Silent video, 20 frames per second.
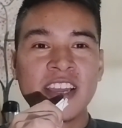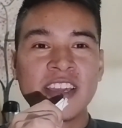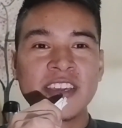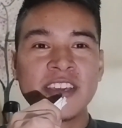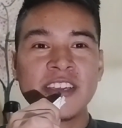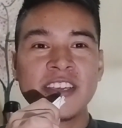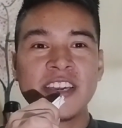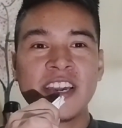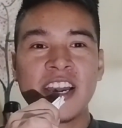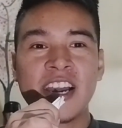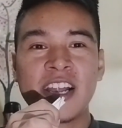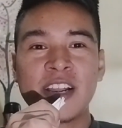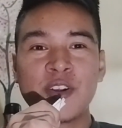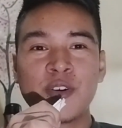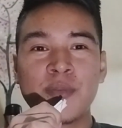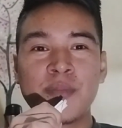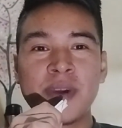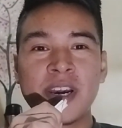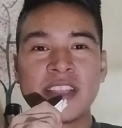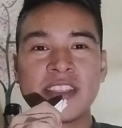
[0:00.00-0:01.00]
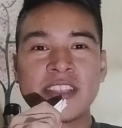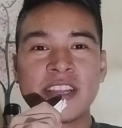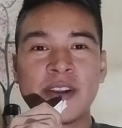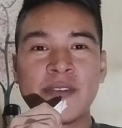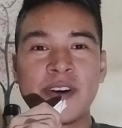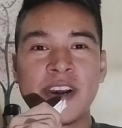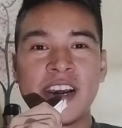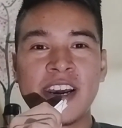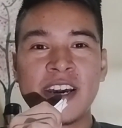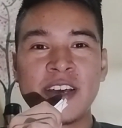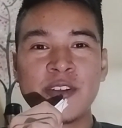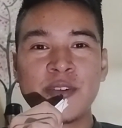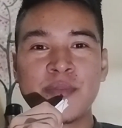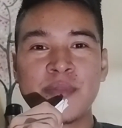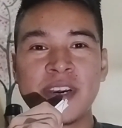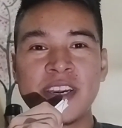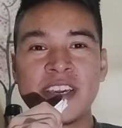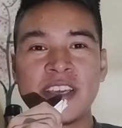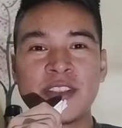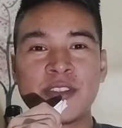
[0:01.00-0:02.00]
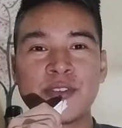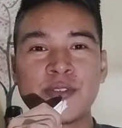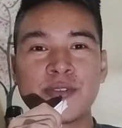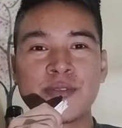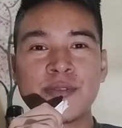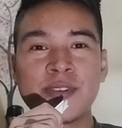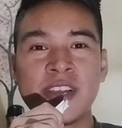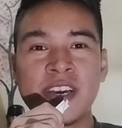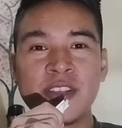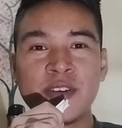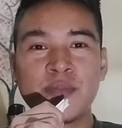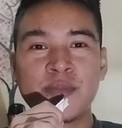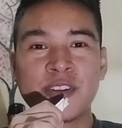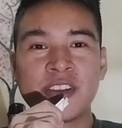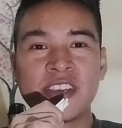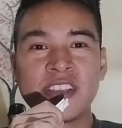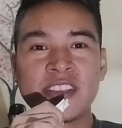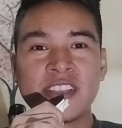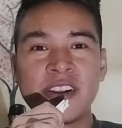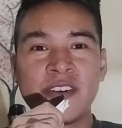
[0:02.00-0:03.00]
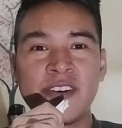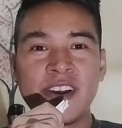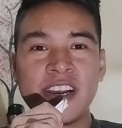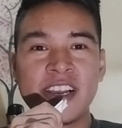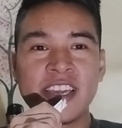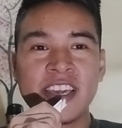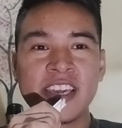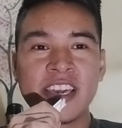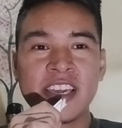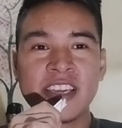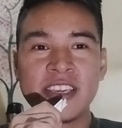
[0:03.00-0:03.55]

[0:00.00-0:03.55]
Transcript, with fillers: Aquí ya es algo más trabajado, más estructurado, porque trabajan